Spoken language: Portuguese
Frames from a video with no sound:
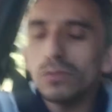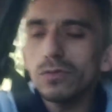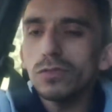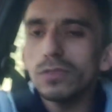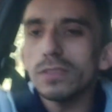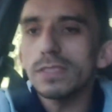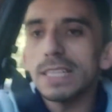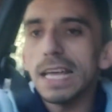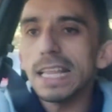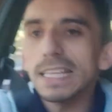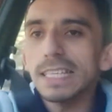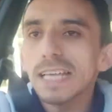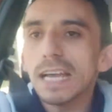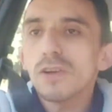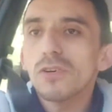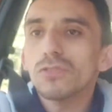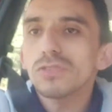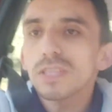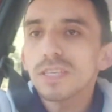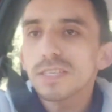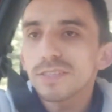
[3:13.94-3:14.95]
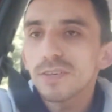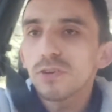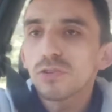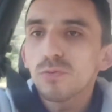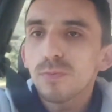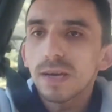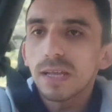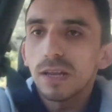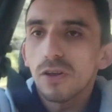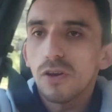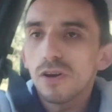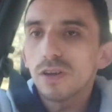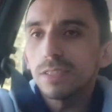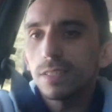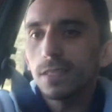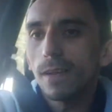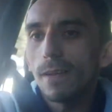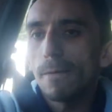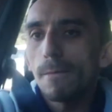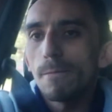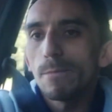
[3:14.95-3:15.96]
inusitado que aconteceu numa
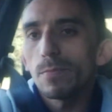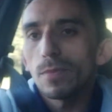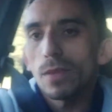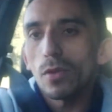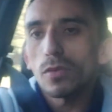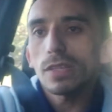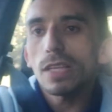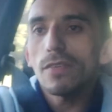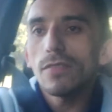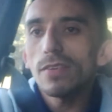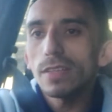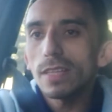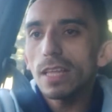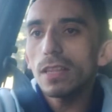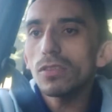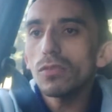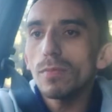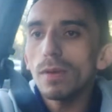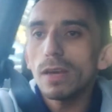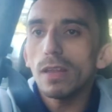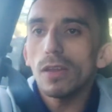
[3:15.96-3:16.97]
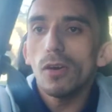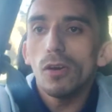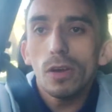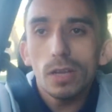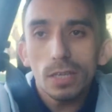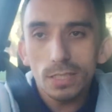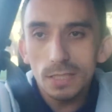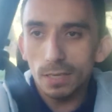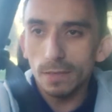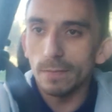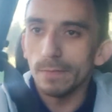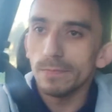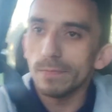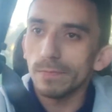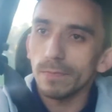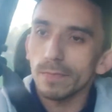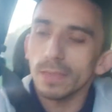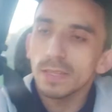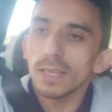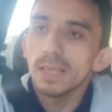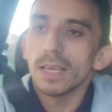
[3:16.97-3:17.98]
loja. Eu tava dentro de uma loja
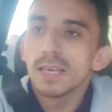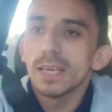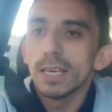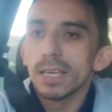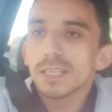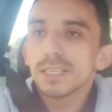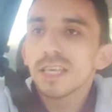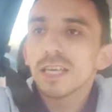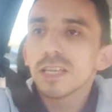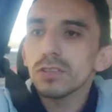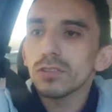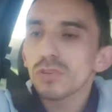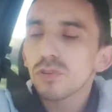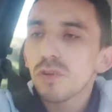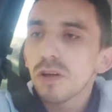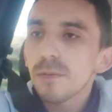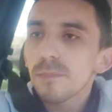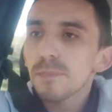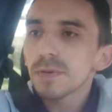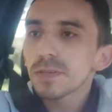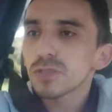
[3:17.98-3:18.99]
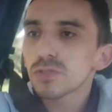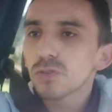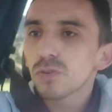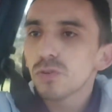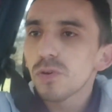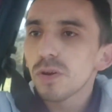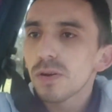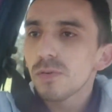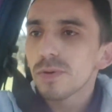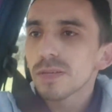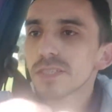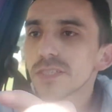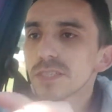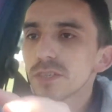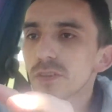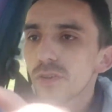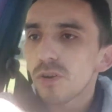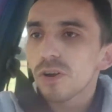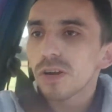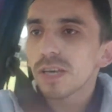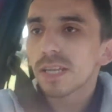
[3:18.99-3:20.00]
e entrou uma pessoa, uma
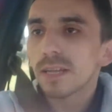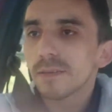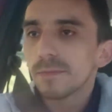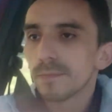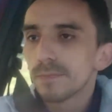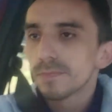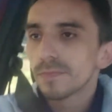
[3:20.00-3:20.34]
senhora